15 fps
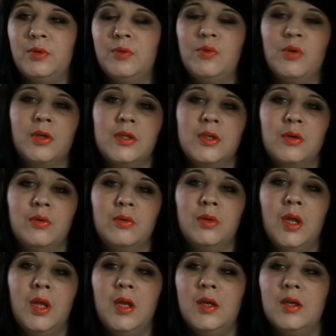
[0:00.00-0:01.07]
его
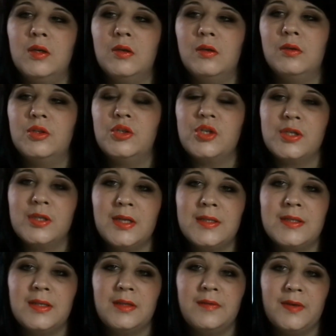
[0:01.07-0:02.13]
артикул
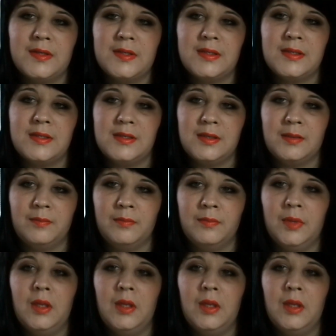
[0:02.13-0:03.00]
1627. Э,